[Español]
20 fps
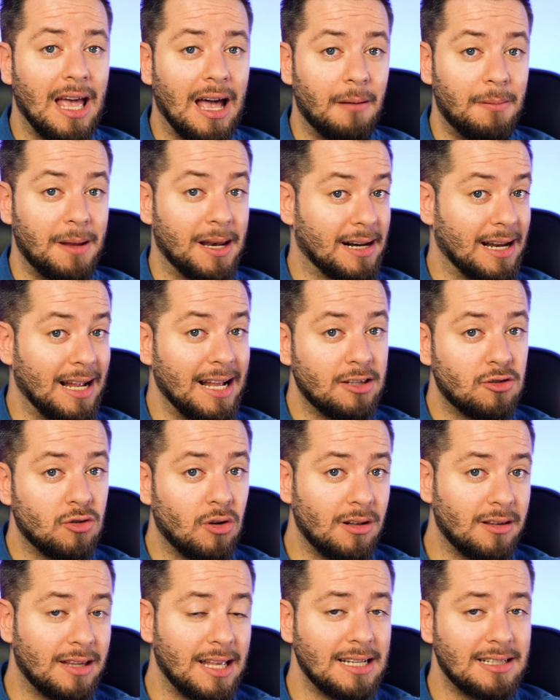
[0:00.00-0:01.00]
A ver, he hecho
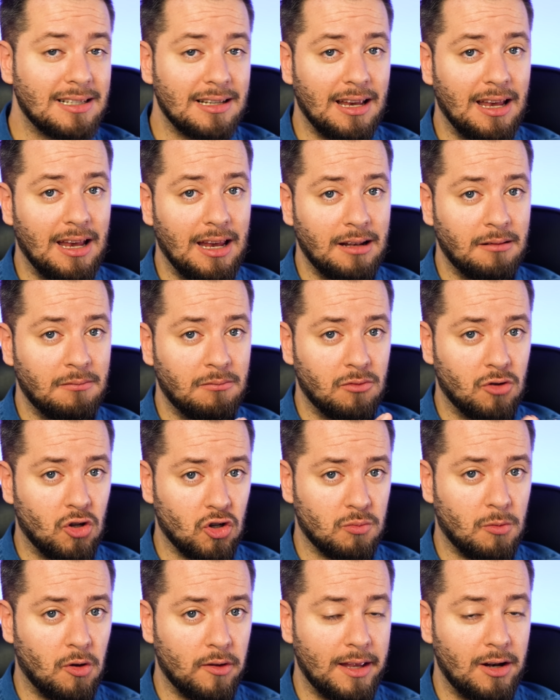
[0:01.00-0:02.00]
el test en
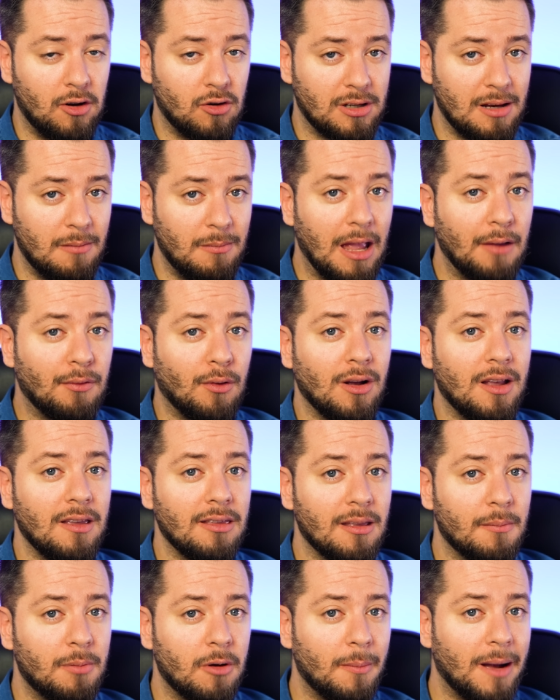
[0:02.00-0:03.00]
dos modelos, en mi iPhone
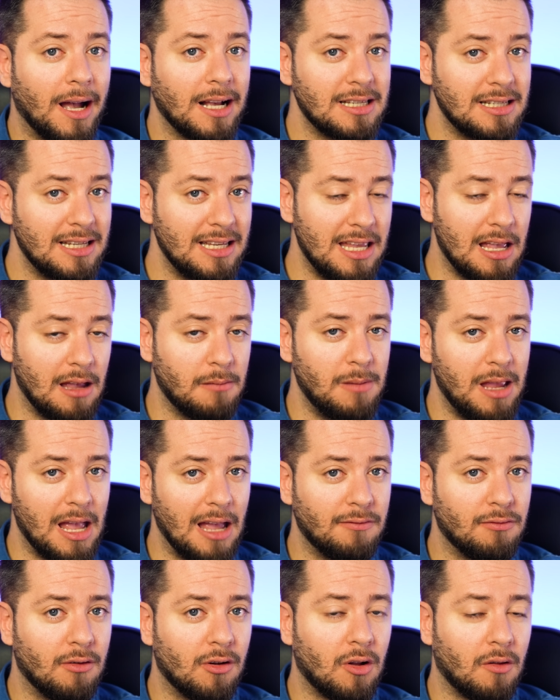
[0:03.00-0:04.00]
15 Pro Max y en mi
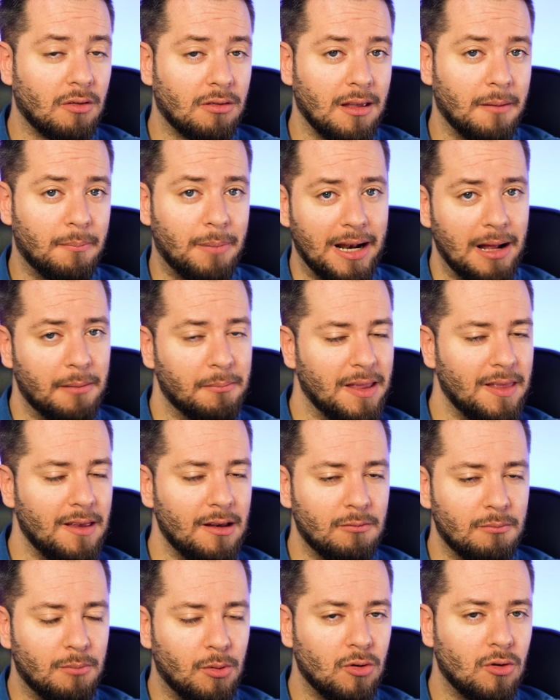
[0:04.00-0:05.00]
iPhone 11, para
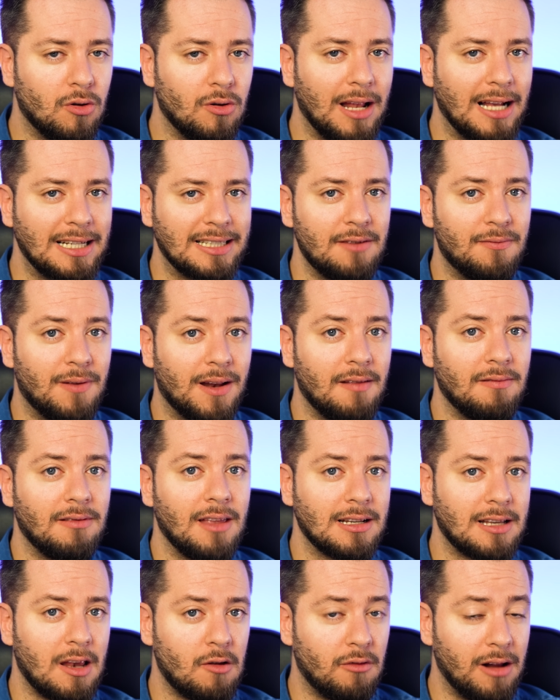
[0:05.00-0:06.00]
medir un poco las
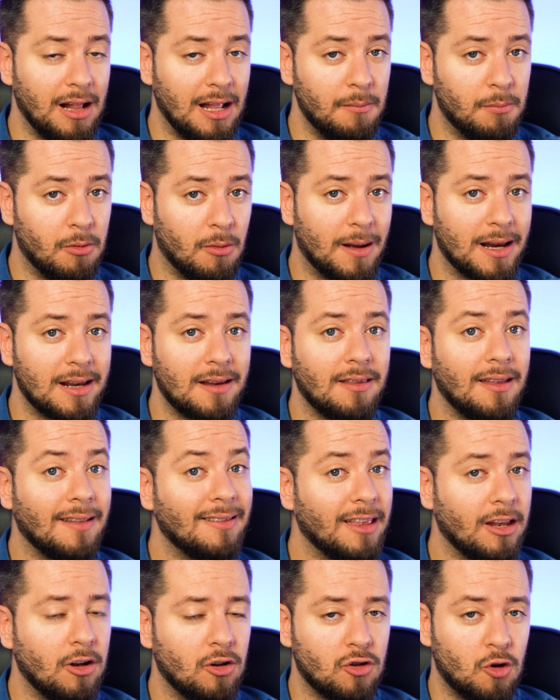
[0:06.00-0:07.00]
diferencias en un equipo más
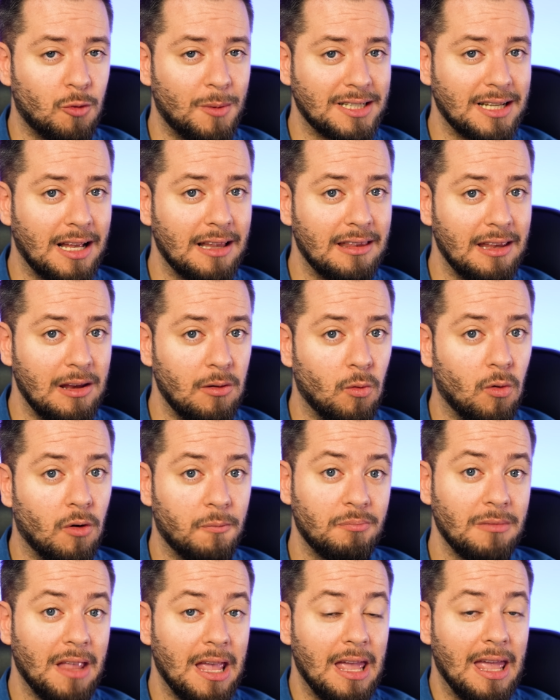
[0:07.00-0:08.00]
reciente y en otro más antiguo.
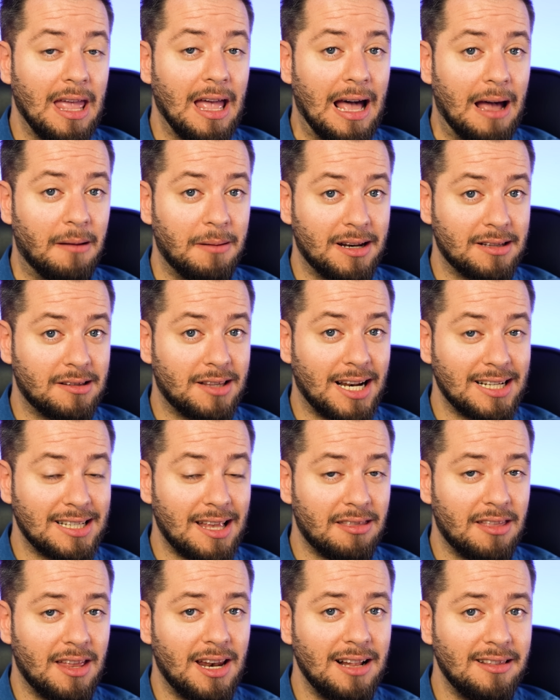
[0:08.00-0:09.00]
A ver, tras
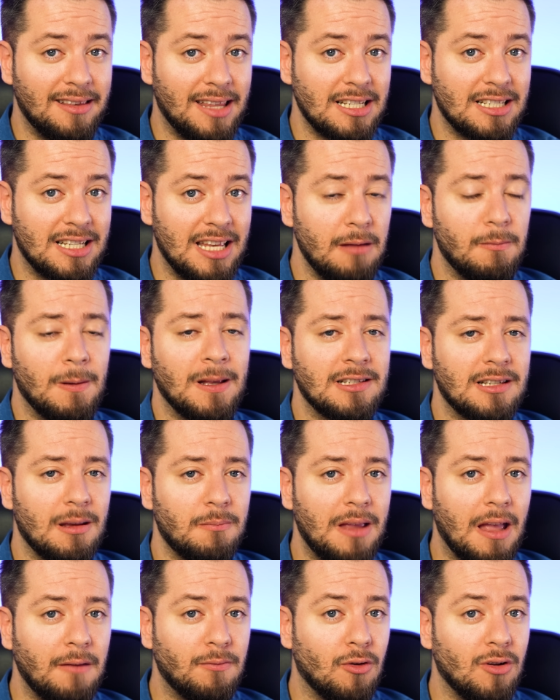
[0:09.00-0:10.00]
hacer el test Givens
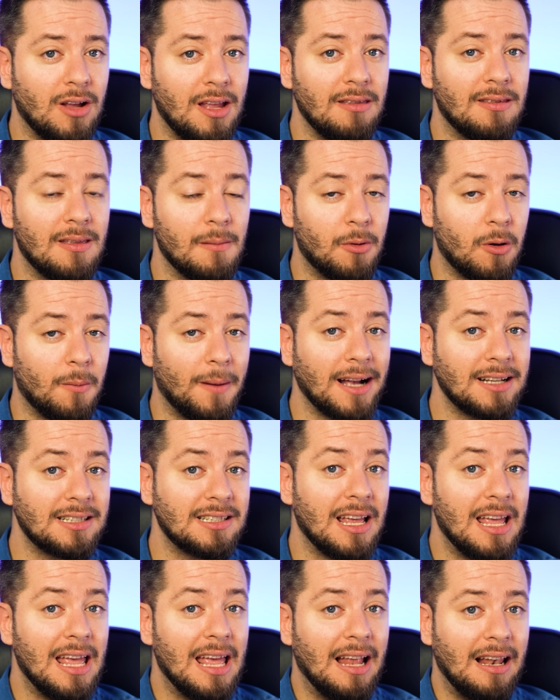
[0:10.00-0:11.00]
en mi iPhone 15 Pro
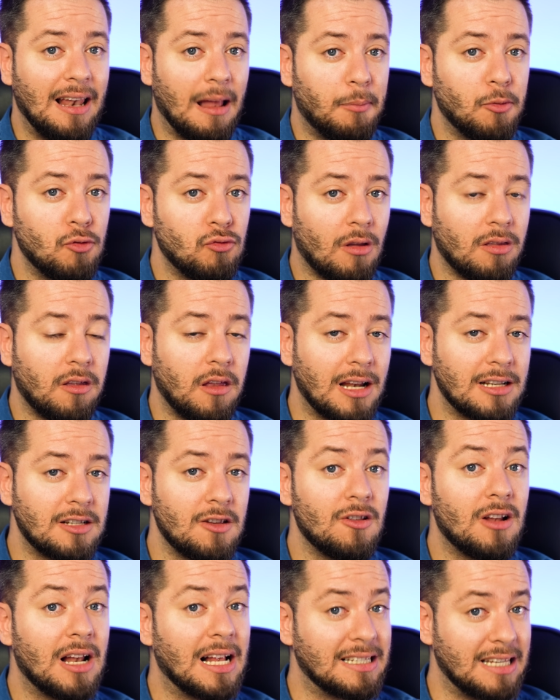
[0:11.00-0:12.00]
Max, la puntuación ha
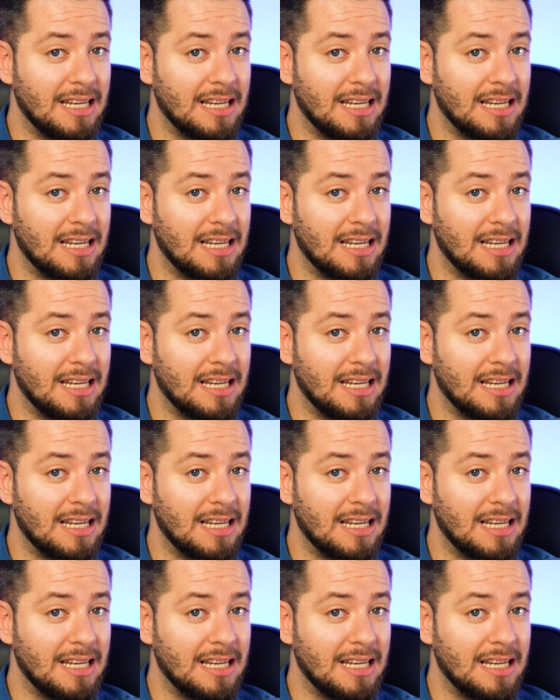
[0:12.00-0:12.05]
sido la